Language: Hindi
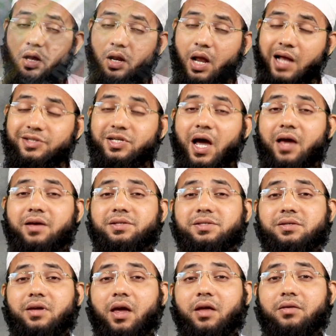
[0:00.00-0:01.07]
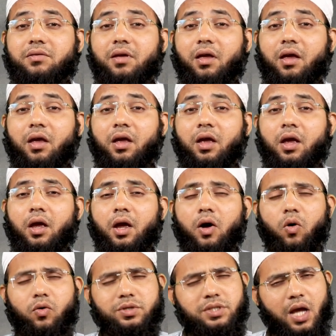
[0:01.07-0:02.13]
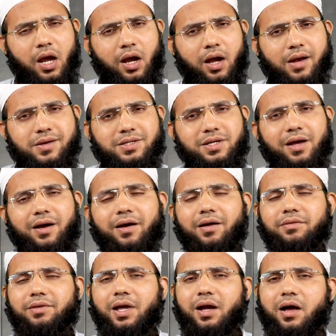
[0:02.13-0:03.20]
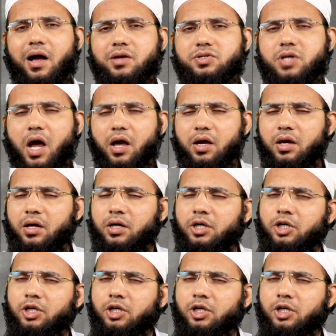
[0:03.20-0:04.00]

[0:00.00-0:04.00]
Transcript: हैं नाजायज़ कहते हैं उस एंगल से अगर देखा जाए